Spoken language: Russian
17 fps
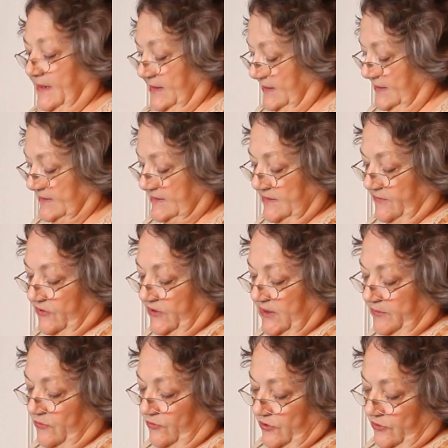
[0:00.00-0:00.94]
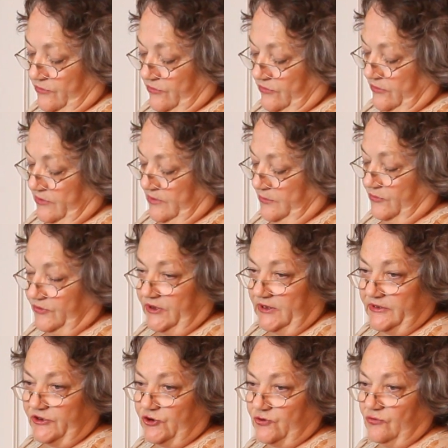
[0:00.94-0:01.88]
если вот я беру такую
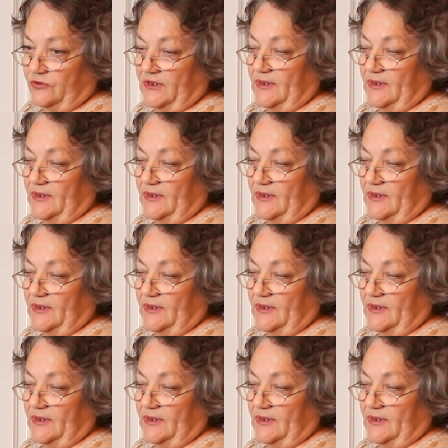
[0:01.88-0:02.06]
бутылочку,